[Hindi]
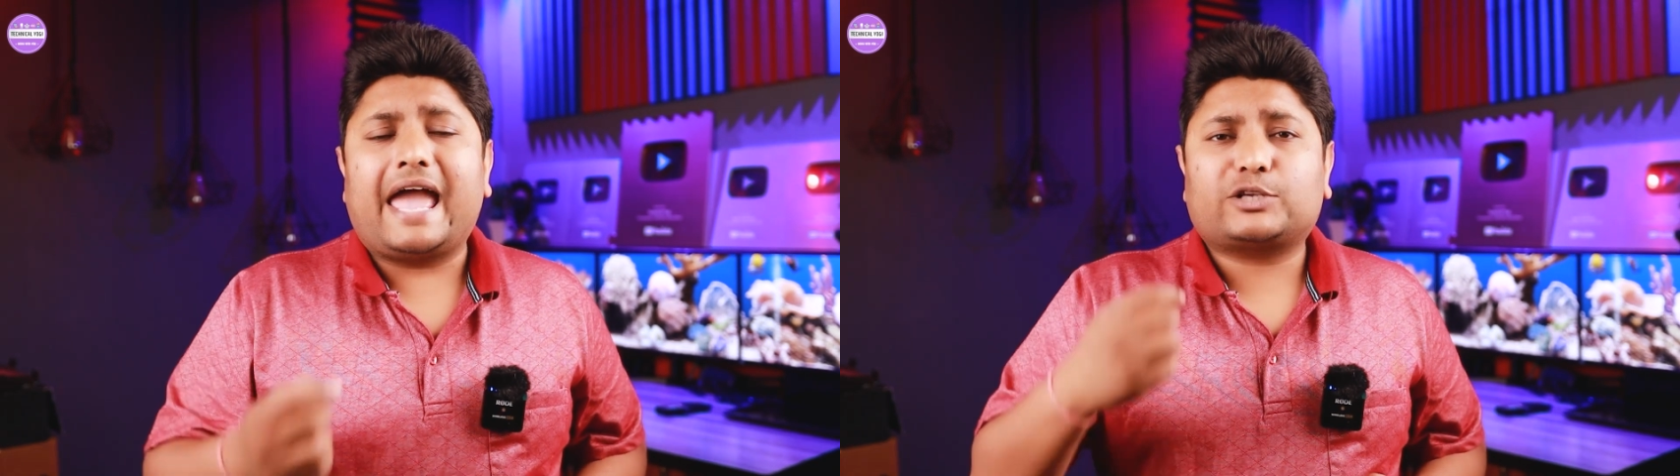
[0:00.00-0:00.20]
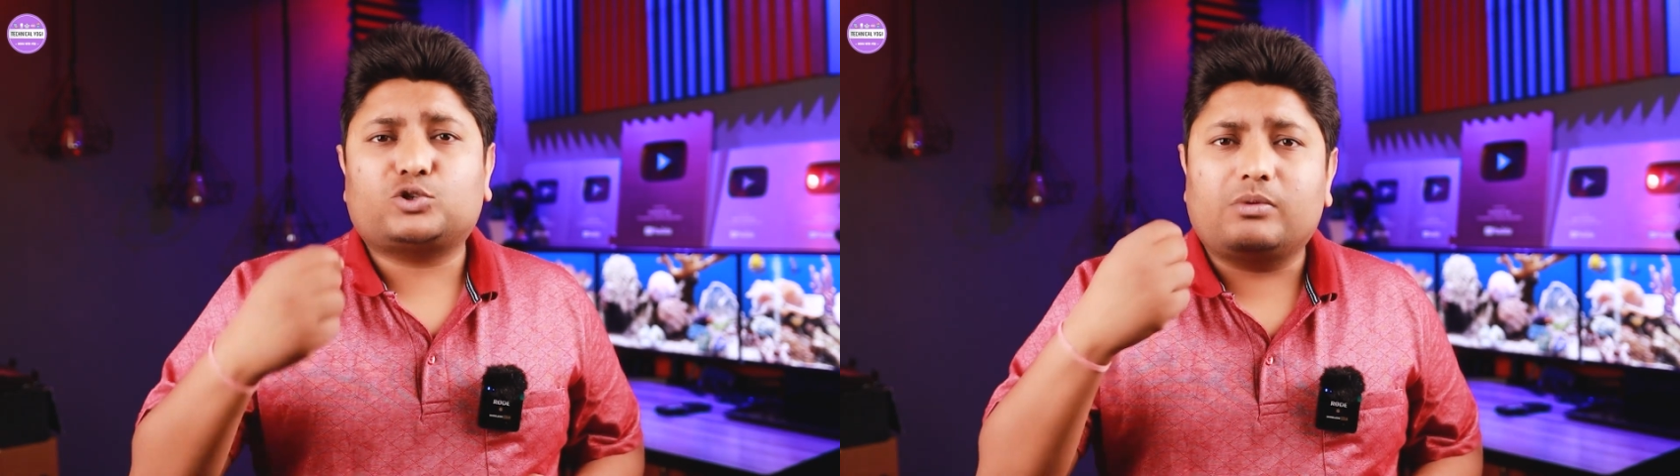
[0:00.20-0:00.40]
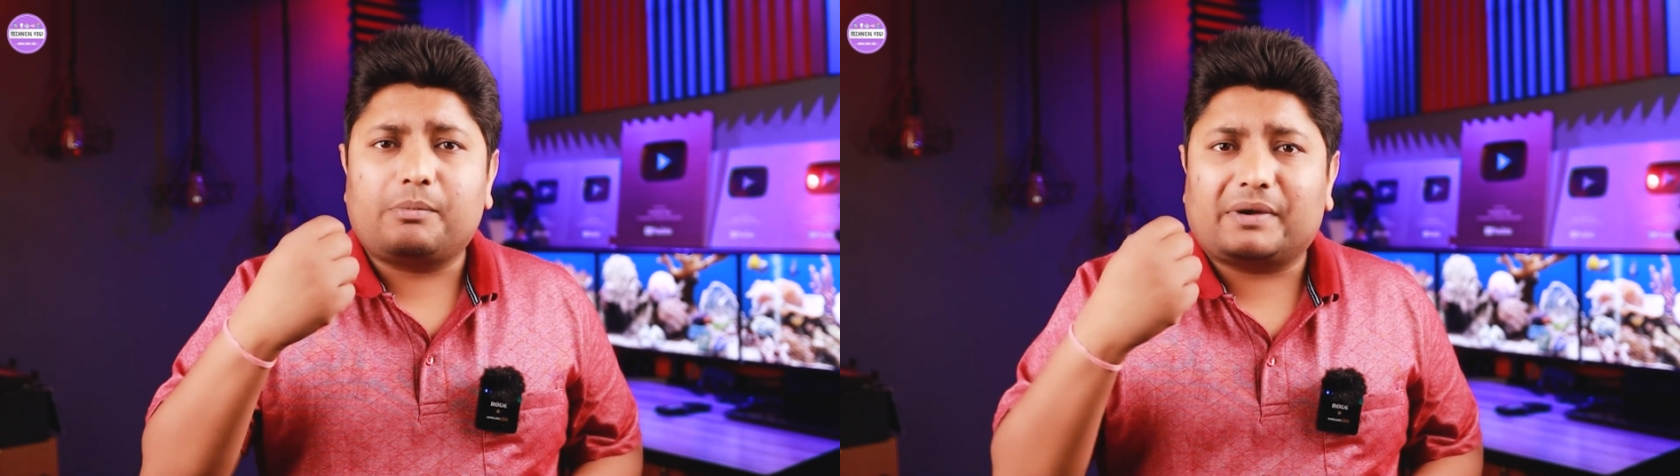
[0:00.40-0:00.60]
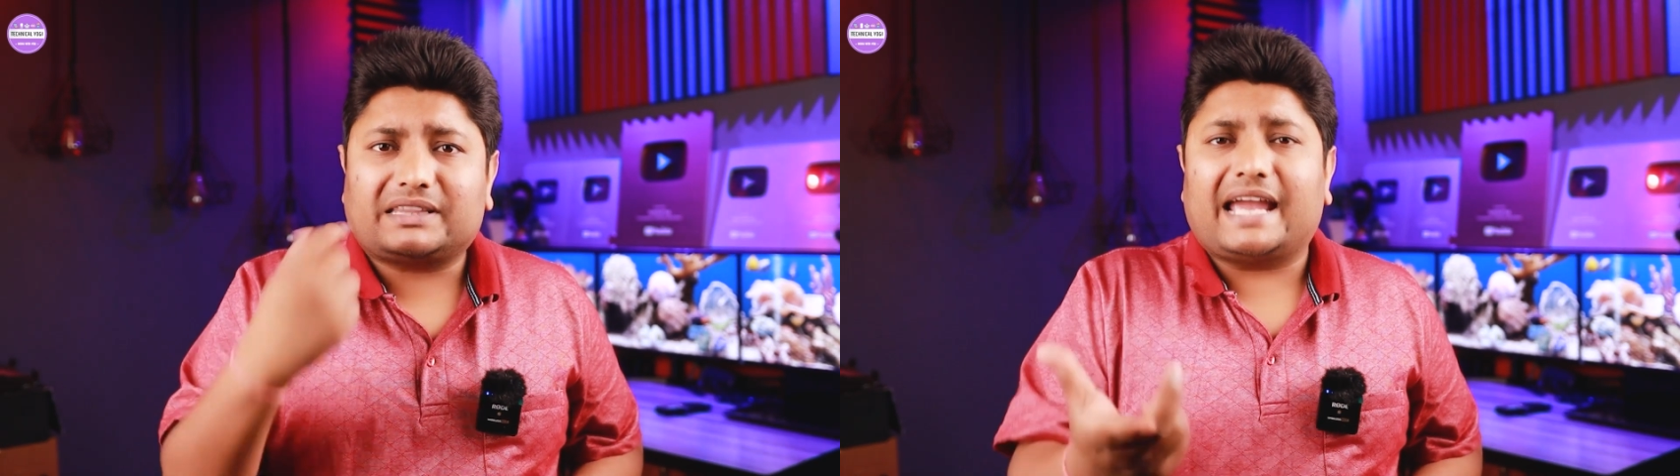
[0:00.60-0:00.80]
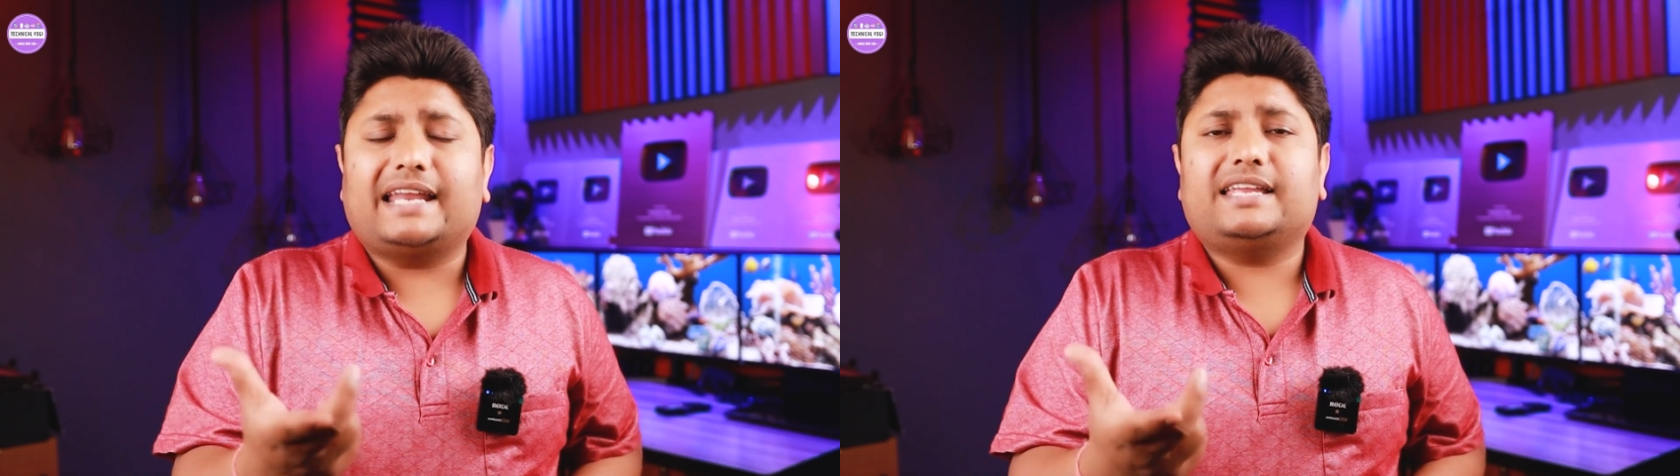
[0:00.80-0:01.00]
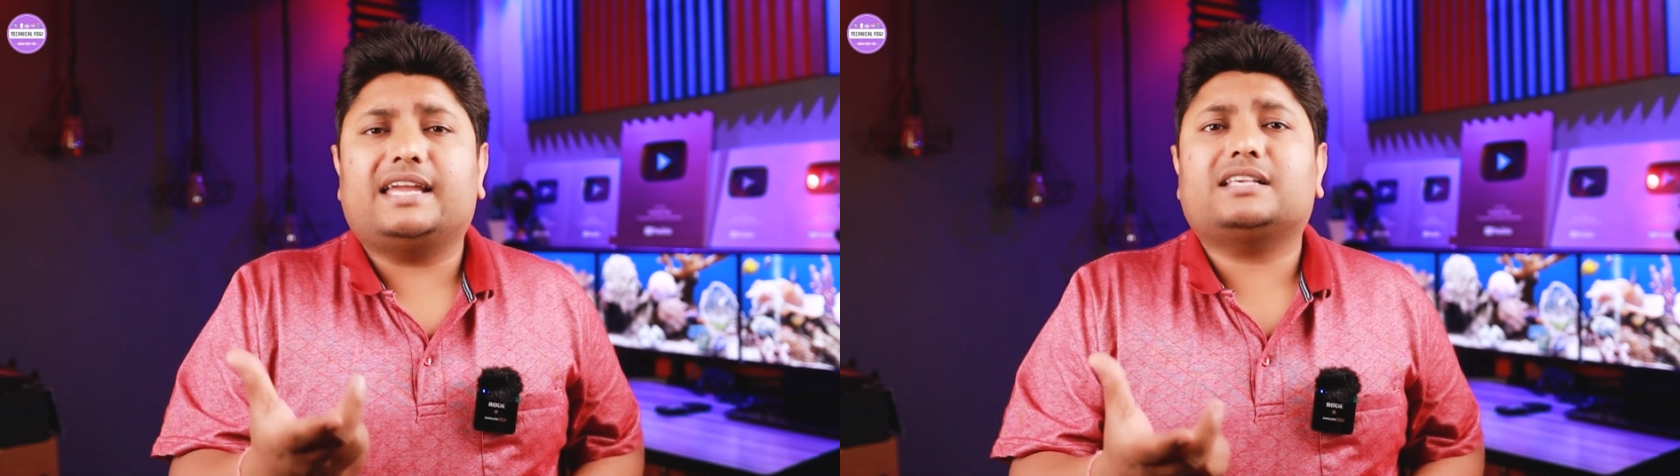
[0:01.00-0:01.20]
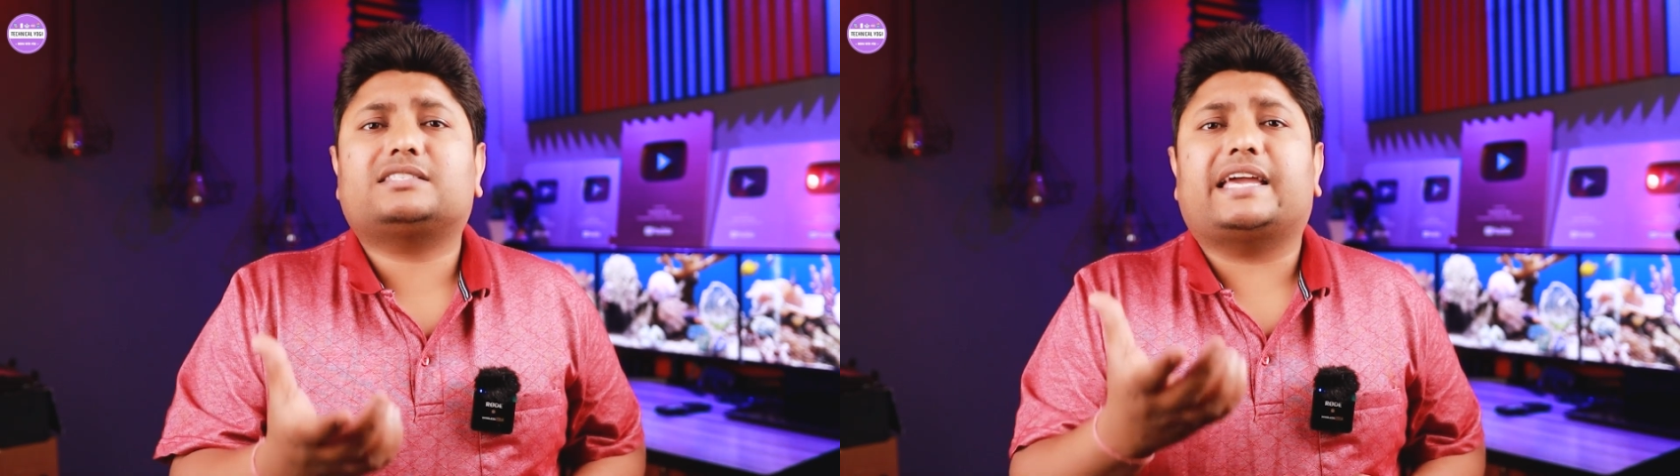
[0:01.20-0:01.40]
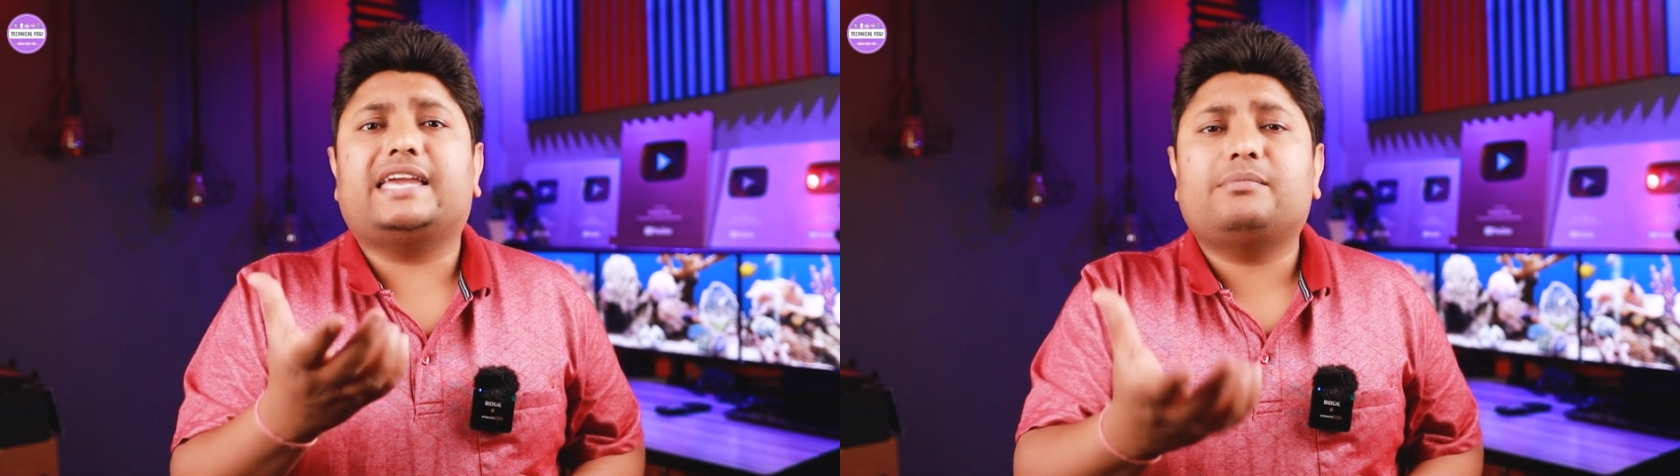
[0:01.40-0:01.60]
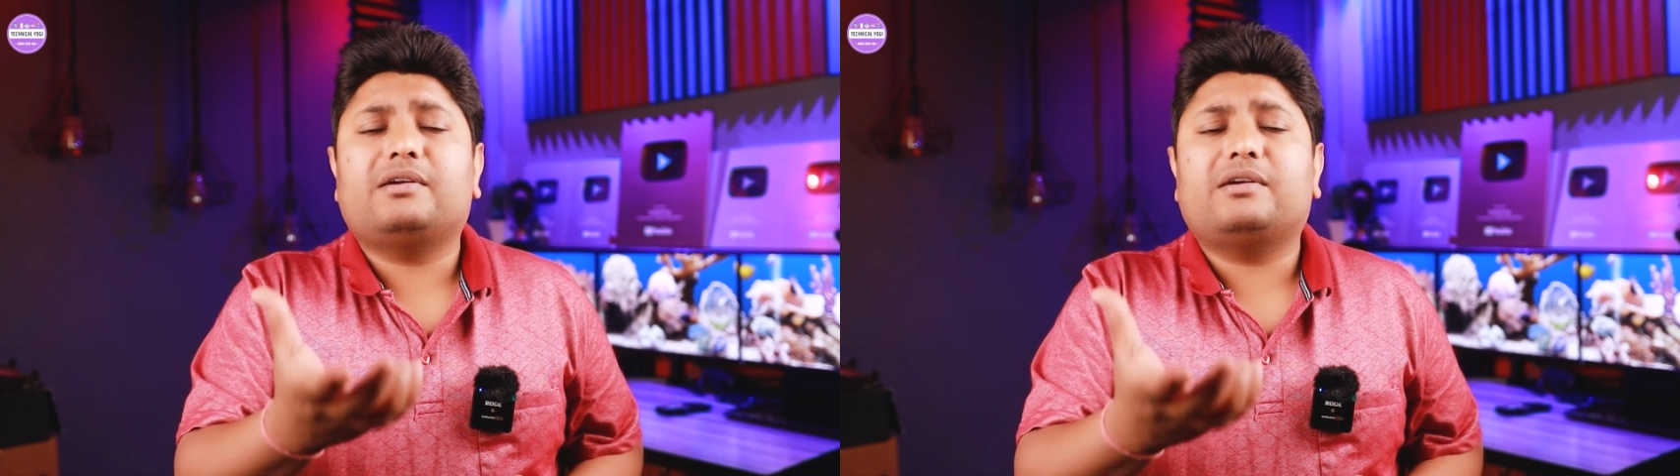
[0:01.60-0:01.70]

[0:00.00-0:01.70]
एक्चुअल में पता ही नहीं है कि सही